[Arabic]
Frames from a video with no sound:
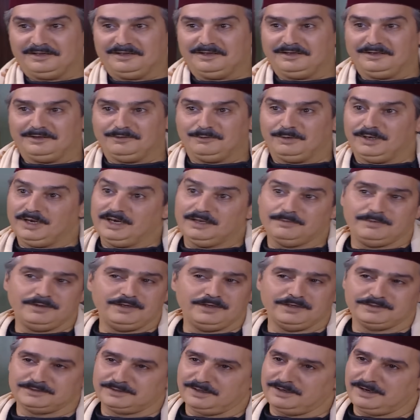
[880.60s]
والله
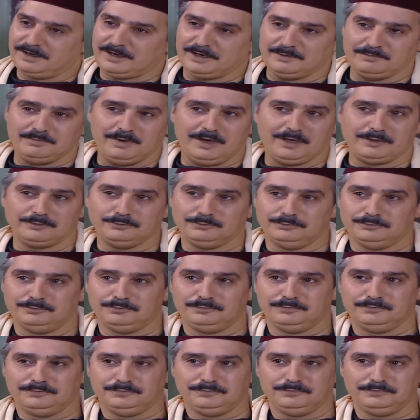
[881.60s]
بيضت لك أب معروف
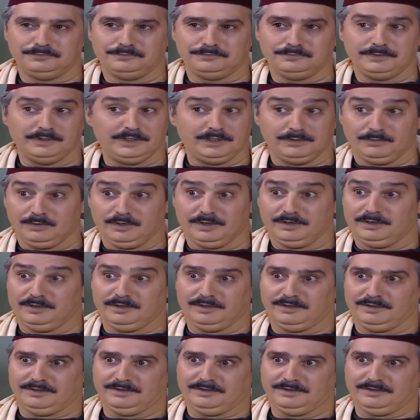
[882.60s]
إيه والله